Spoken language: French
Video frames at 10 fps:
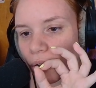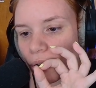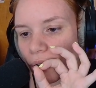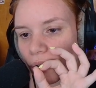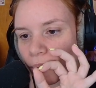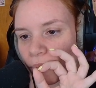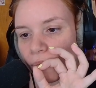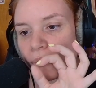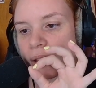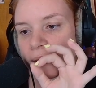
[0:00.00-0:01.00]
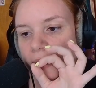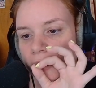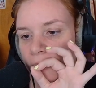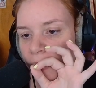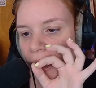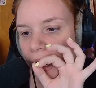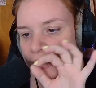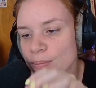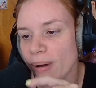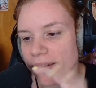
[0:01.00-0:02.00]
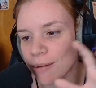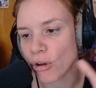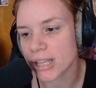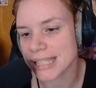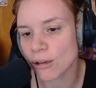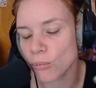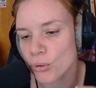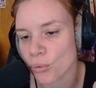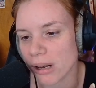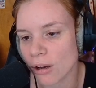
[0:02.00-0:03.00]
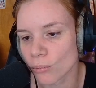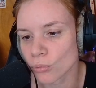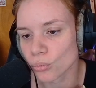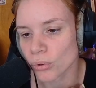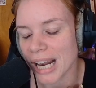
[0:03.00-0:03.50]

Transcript: euh, mais c'est hyper rare. C'est pas vraiment un cycle menstruel comme nous.